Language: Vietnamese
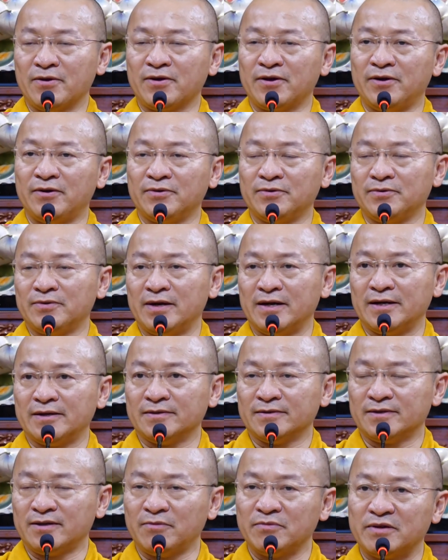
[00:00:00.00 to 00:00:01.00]
cầu
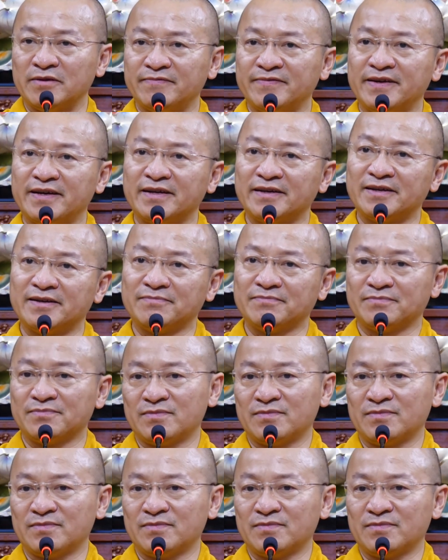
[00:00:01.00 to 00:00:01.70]
thông dịch viên đó